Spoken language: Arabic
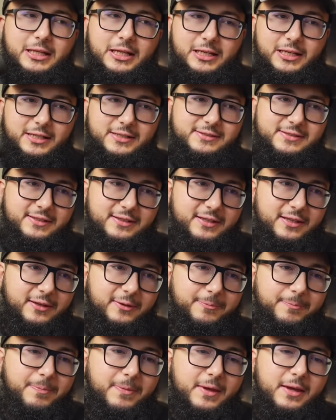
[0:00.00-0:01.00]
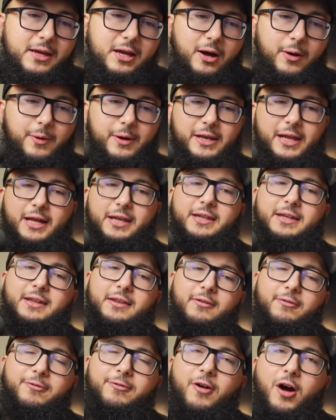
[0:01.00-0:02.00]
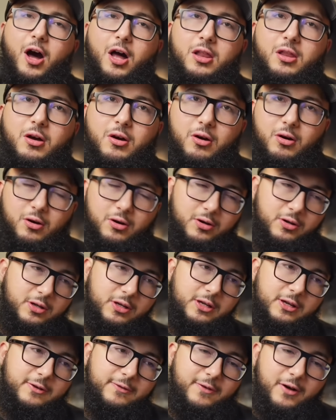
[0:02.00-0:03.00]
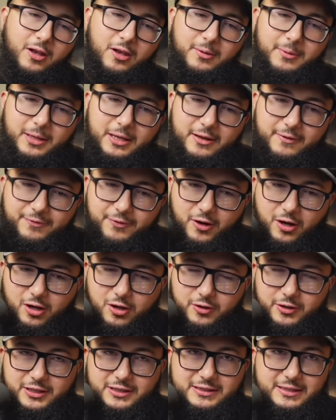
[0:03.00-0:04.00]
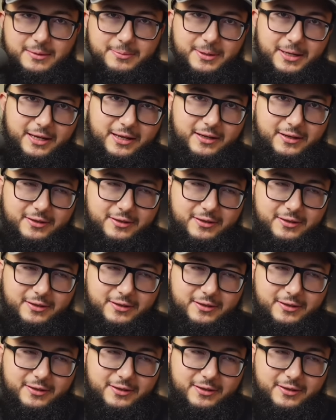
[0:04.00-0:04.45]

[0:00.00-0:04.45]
انا اقصد كذا او انا يعني كذا فولو فولو معناها فولو يتبع